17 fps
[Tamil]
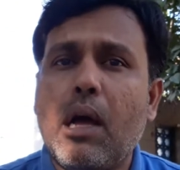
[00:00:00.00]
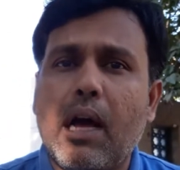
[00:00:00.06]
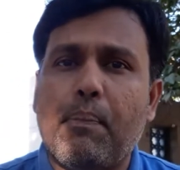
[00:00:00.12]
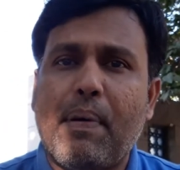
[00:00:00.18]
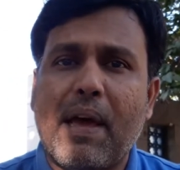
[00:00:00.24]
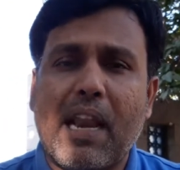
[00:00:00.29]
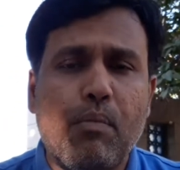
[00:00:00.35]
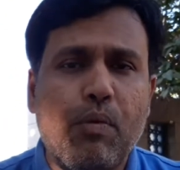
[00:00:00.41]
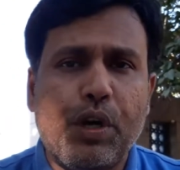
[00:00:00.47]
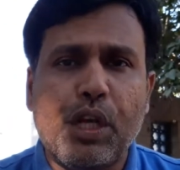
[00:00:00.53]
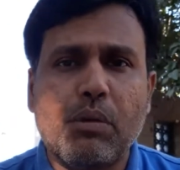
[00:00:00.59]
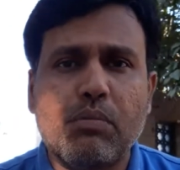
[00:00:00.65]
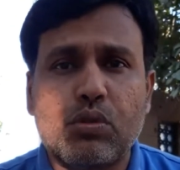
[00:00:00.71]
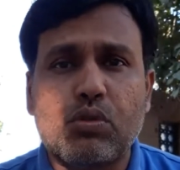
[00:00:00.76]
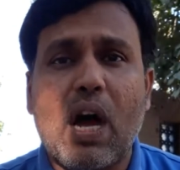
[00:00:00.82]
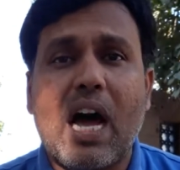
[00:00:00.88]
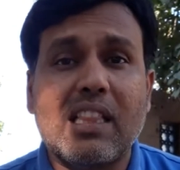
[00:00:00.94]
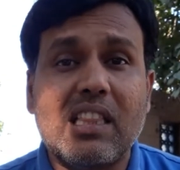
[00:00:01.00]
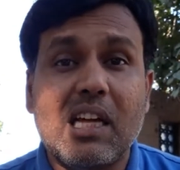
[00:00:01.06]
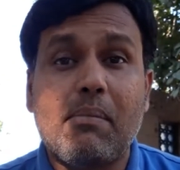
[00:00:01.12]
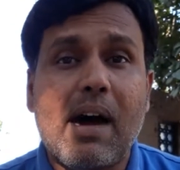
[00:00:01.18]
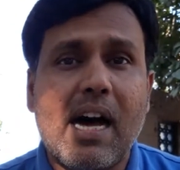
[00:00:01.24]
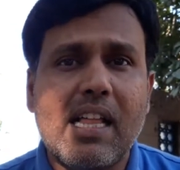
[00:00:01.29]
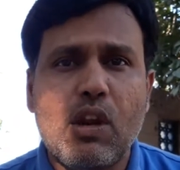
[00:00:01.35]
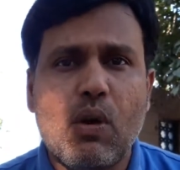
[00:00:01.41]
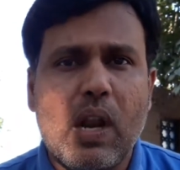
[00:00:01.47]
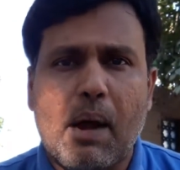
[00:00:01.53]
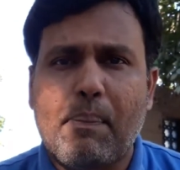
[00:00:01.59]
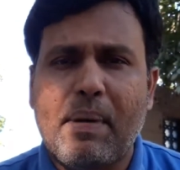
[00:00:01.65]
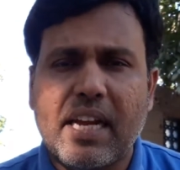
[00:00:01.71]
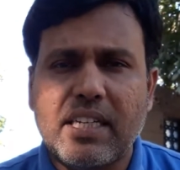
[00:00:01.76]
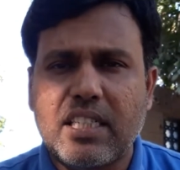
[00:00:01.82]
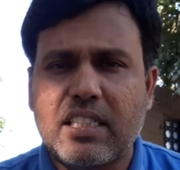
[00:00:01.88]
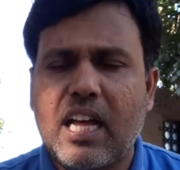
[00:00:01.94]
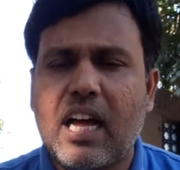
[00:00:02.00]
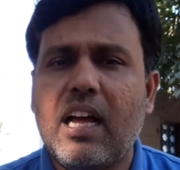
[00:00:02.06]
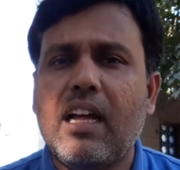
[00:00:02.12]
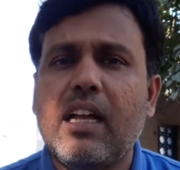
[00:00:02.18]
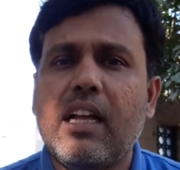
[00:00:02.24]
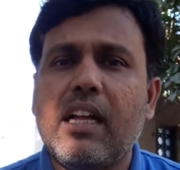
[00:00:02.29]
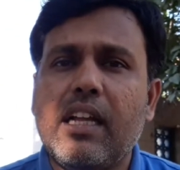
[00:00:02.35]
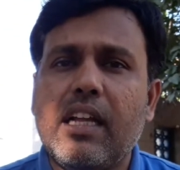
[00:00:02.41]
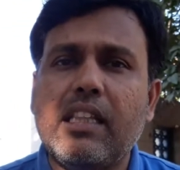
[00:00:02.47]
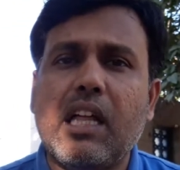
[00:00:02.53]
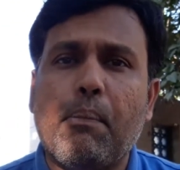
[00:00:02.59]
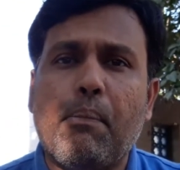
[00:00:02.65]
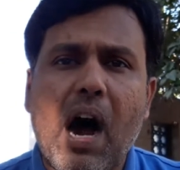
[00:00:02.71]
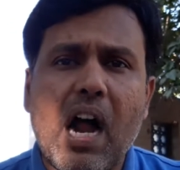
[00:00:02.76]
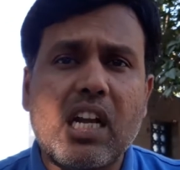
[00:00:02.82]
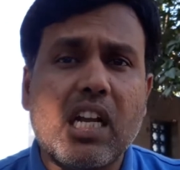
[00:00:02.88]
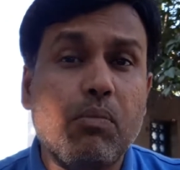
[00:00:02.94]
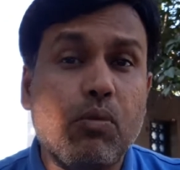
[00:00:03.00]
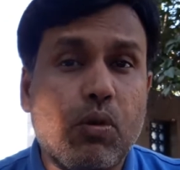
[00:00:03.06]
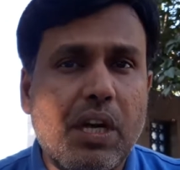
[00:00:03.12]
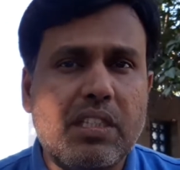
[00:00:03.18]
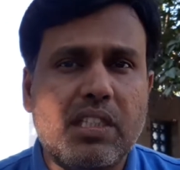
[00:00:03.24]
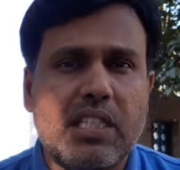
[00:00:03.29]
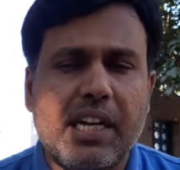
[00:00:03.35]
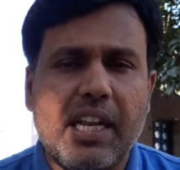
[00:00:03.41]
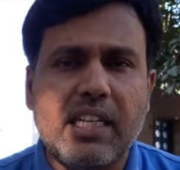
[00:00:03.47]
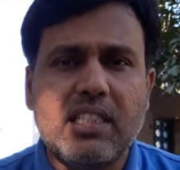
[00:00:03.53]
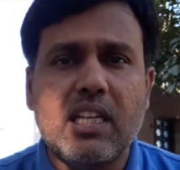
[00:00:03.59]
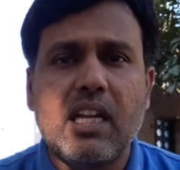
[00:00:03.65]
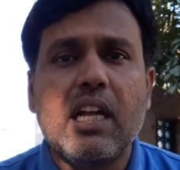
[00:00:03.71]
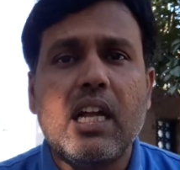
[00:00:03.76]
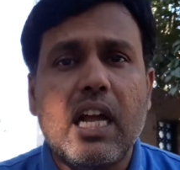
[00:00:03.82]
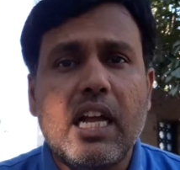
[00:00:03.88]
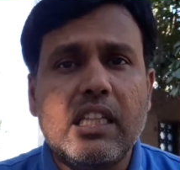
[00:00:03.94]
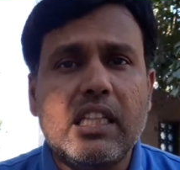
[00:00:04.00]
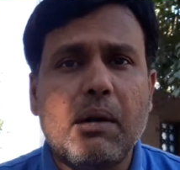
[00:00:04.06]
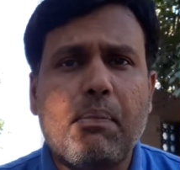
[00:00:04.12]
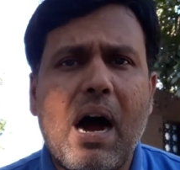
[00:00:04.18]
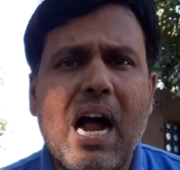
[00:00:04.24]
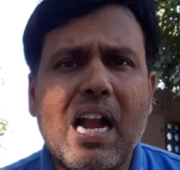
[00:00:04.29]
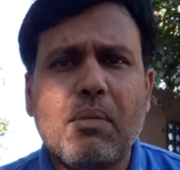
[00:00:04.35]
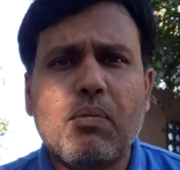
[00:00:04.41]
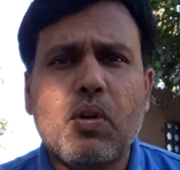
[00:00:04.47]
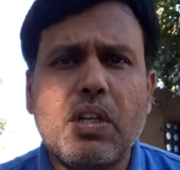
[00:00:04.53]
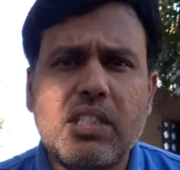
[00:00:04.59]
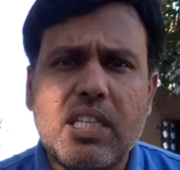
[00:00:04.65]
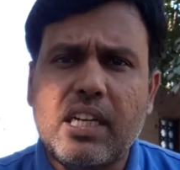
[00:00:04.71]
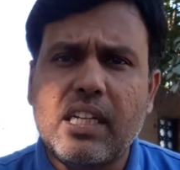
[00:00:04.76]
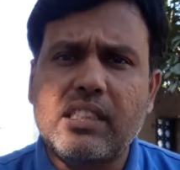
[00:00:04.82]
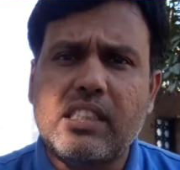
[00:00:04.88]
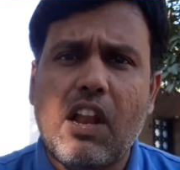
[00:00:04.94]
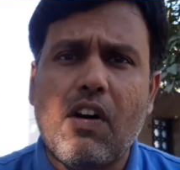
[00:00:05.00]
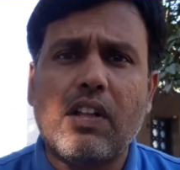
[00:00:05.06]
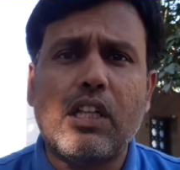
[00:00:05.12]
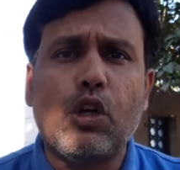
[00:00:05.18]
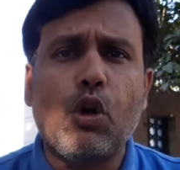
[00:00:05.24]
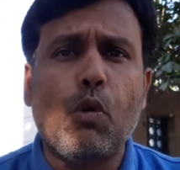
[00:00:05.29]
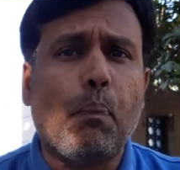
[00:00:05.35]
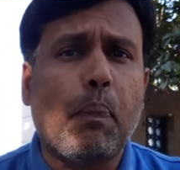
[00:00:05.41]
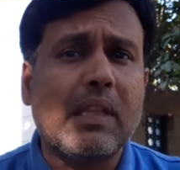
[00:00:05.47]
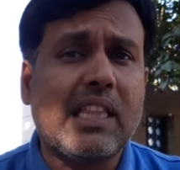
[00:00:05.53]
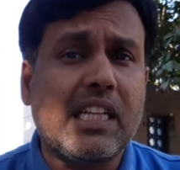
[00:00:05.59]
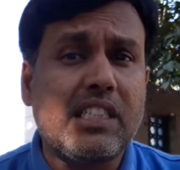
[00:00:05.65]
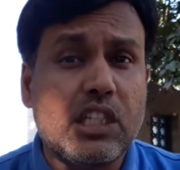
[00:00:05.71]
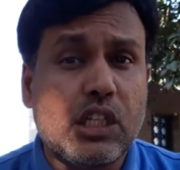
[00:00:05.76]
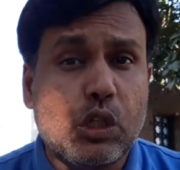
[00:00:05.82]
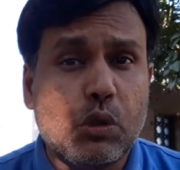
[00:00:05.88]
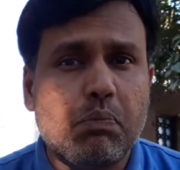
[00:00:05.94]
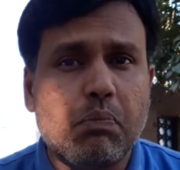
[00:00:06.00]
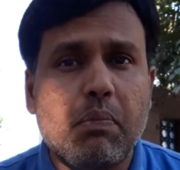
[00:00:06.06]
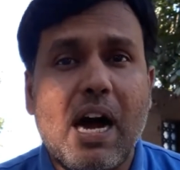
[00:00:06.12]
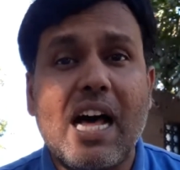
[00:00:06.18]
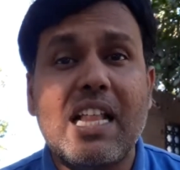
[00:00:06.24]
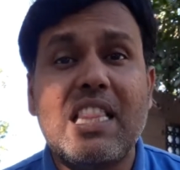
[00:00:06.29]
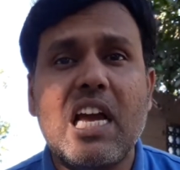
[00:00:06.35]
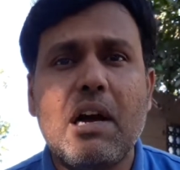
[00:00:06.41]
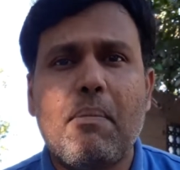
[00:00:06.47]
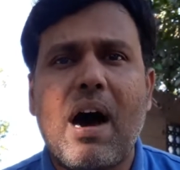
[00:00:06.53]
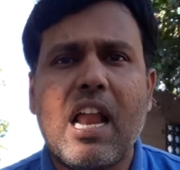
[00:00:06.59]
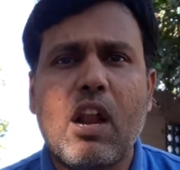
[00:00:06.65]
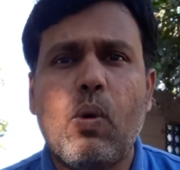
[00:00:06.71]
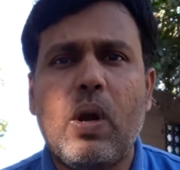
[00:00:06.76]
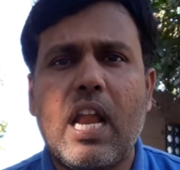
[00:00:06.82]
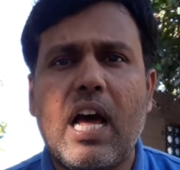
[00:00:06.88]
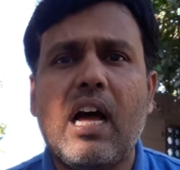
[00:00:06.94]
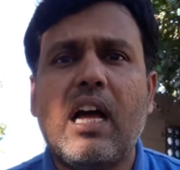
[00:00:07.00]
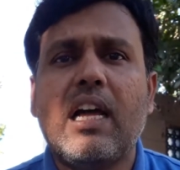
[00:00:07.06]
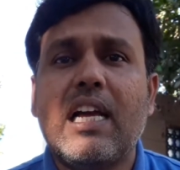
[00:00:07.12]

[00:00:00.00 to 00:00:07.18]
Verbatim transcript: பெற முடியும் ஸோ அந்த மாதிரி ஒரு அப்ளிகேஷன் தான் இந்த பாட்டம் குயிக் செட்டிங்ஸ் இந்த பாட்டம் குயிக் செட்டிங்ஸில் வந்து முப்பத்தஞ்சுக்கும் அதிகமான உள்ள